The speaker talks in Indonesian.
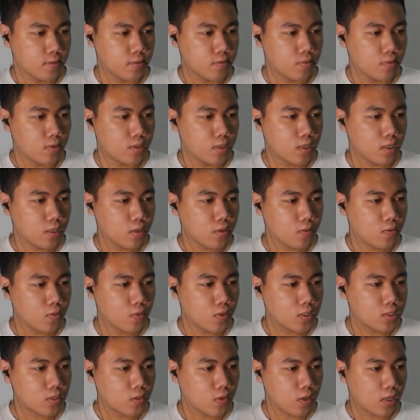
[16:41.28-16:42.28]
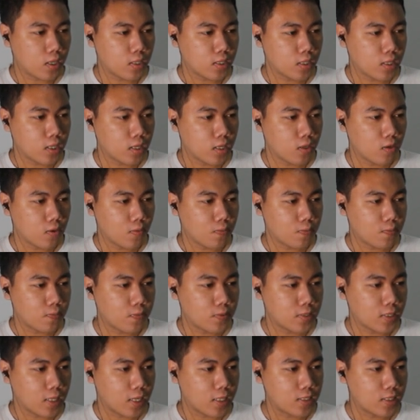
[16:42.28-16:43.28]
feeling kuat soalnya kalau
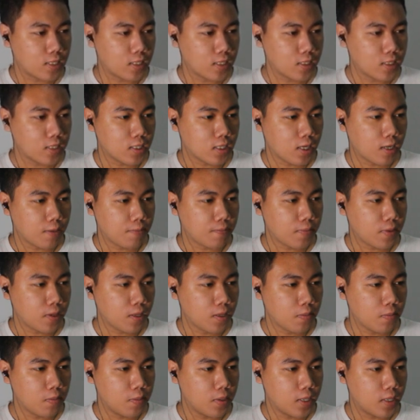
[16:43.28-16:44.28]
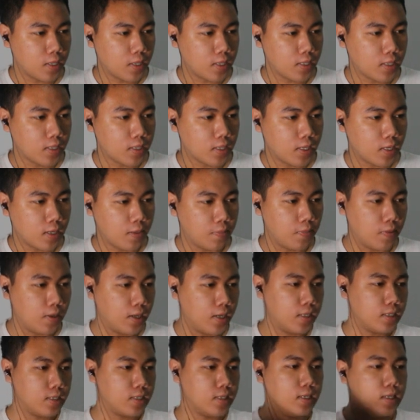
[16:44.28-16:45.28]
pesantren kenapa lebaran nggak
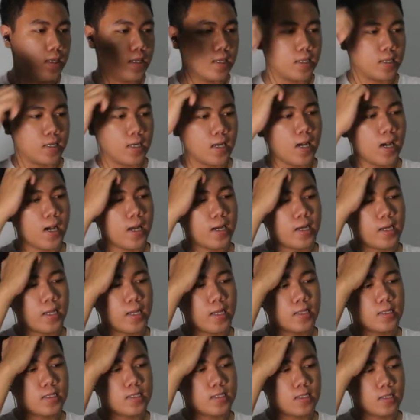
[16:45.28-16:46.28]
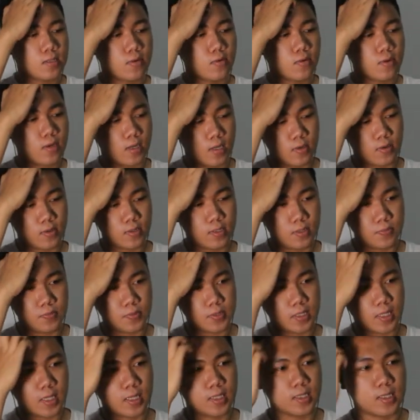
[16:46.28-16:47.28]
balik dan nggak ada yang jenguk kalau di
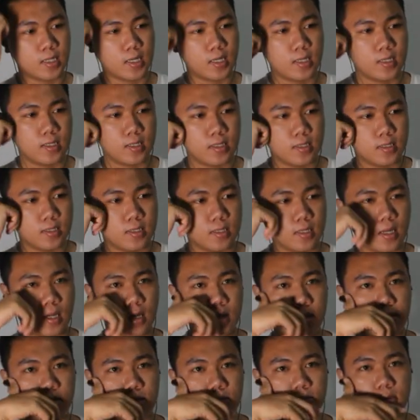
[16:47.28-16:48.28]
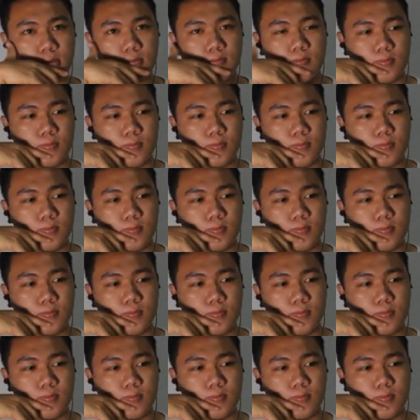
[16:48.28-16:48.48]
pesantren nah itu